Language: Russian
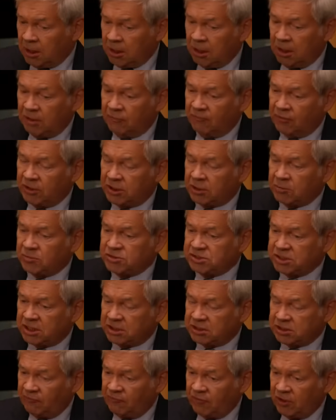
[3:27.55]
И в этом
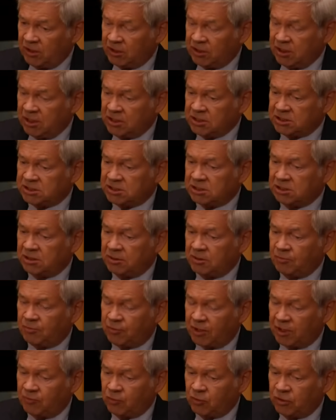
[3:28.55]
сертификате
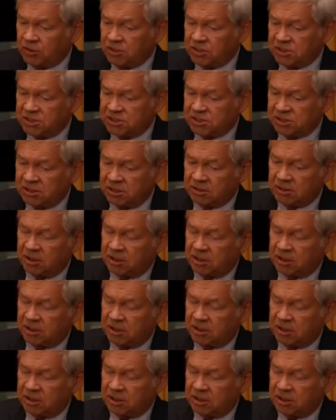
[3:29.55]
приводится